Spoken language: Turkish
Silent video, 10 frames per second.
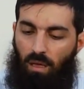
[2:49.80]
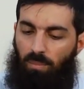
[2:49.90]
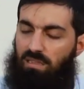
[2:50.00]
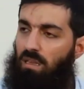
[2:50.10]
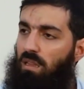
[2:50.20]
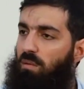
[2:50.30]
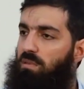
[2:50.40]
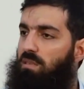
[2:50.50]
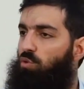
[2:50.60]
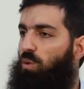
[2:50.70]
Batılılar
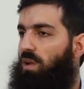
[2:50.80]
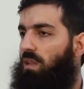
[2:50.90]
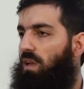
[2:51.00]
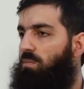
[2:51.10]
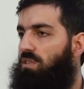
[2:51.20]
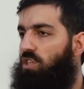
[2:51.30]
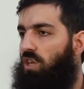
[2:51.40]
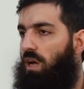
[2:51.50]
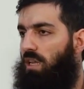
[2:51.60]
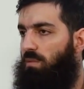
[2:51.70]
bizim topraklarımızı
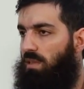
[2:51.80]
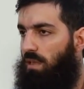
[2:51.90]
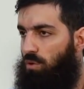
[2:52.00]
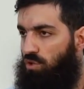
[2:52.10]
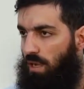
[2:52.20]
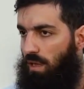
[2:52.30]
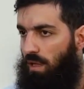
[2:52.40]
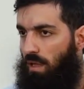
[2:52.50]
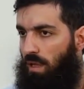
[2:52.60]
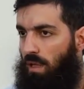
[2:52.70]
işgal etmeden önce
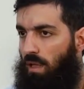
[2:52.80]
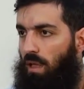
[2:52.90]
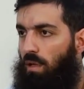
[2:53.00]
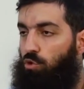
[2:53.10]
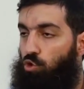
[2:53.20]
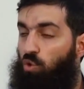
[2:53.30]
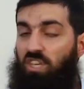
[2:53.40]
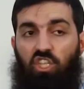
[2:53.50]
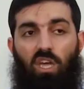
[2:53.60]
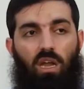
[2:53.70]
son
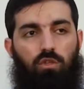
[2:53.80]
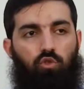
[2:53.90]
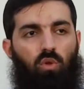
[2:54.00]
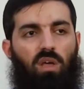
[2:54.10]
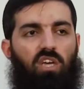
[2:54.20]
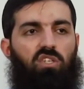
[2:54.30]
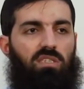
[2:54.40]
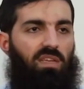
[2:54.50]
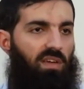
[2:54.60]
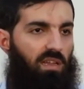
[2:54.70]
işgal, son
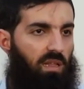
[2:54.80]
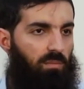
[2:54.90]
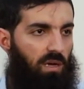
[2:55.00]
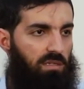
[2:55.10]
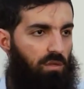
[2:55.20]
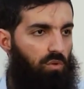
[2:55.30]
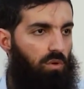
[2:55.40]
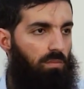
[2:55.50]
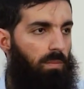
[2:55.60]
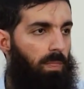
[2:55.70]
Haçlı seferinden
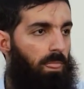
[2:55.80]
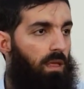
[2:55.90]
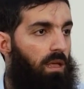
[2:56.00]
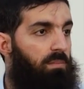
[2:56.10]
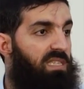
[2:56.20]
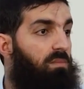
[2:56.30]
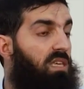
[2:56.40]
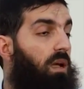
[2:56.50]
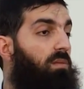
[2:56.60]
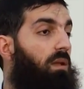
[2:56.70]
bahsediyorum. Bizim
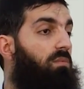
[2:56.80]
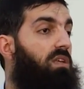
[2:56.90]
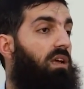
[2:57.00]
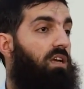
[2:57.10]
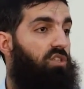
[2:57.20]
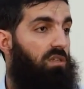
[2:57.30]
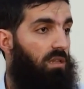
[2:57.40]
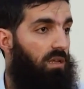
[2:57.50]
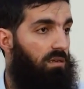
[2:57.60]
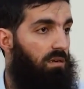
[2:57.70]
kitaplarımızı
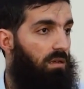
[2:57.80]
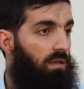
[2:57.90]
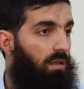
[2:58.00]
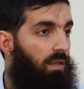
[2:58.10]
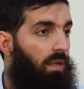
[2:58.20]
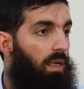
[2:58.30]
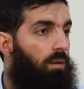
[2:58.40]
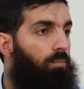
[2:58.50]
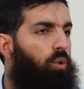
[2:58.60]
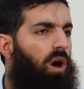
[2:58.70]
araştırdılar.
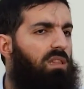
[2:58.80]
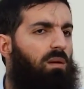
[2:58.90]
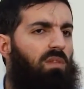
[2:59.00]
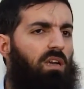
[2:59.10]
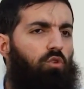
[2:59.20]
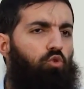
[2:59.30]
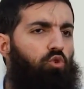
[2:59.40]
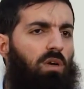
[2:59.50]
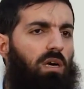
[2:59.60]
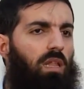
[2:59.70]
Bu adamları
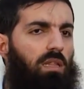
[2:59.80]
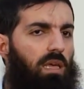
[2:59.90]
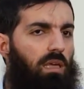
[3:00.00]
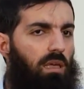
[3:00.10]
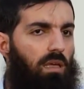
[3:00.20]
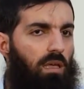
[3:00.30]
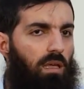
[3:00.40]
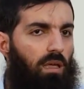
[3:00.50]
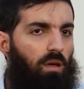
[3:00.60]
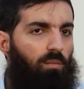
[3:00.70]
güçlü kılan ney?
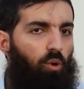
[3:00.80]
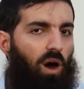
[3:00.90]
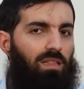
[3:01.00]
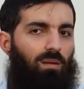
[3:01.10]
Bu